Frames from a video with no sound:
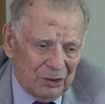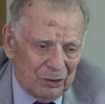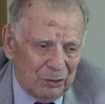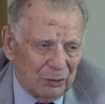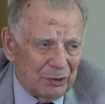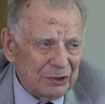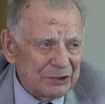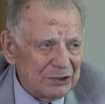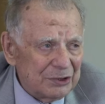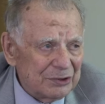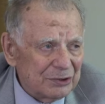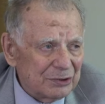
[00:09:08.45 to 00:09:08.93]

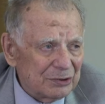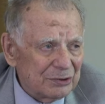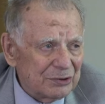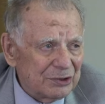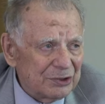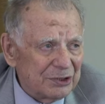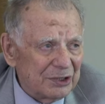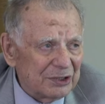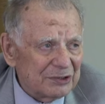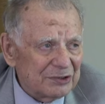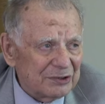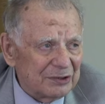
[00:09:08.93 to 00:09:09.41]
очень
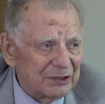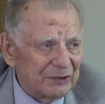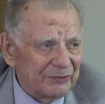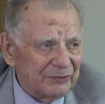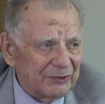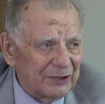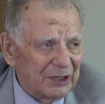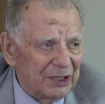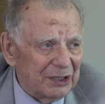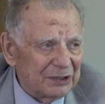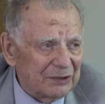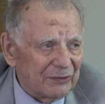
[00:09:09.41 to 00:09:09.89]
существенный
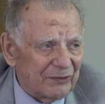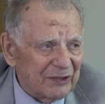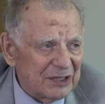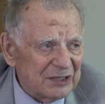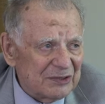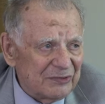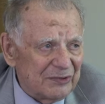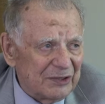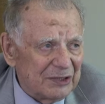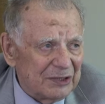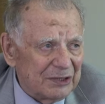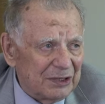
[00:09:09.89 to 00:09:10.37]
вклад в
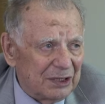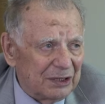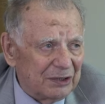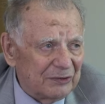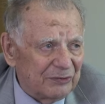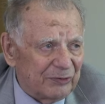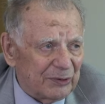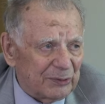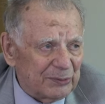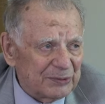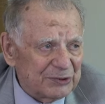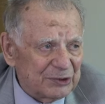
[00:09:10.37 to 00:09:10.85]
развитие
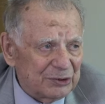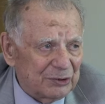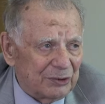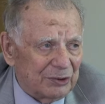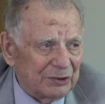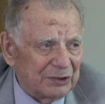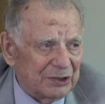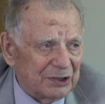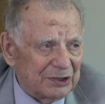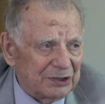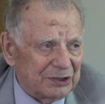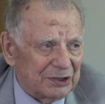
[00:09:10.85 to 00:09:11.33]

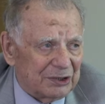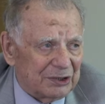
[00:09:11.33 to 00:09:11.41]
информационных